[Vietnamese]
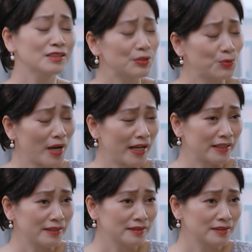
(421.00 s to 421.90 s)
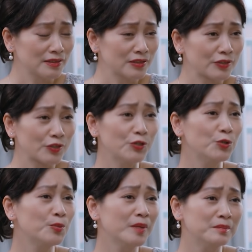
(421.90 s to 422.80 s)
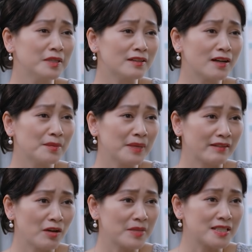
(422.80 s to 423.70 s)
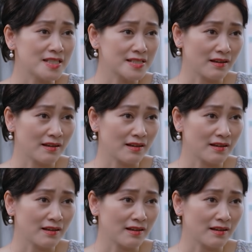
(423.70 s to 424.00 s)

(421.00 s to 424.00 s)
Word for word: Người ngoài Có nuôi mình bữa cơm nào đâu mà chị